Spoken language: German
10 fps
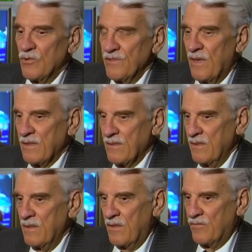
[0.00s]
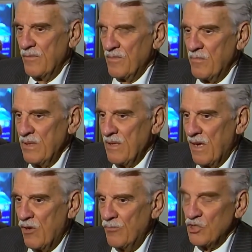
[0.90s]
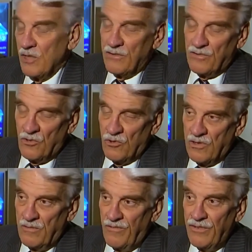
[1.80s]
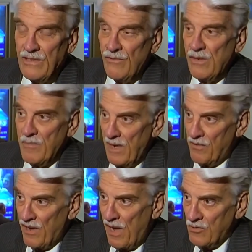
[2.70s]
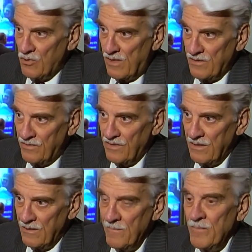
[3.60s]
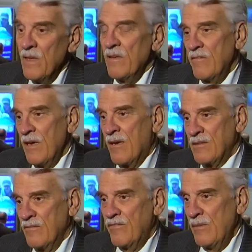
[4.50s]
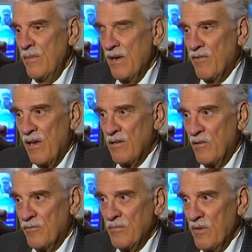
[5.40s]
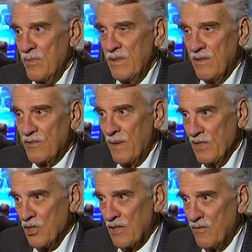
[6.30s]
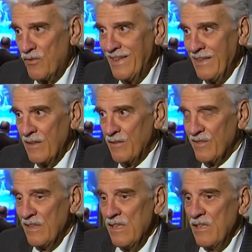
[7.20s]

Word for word: Die Russen hatten auf dem Gebiet der Raumstationen viel, viel mehr Erfahrung als wir. Wir hatten viel mehr Erfahrung auf dem Gebiet des Space Shuttle Fliegens.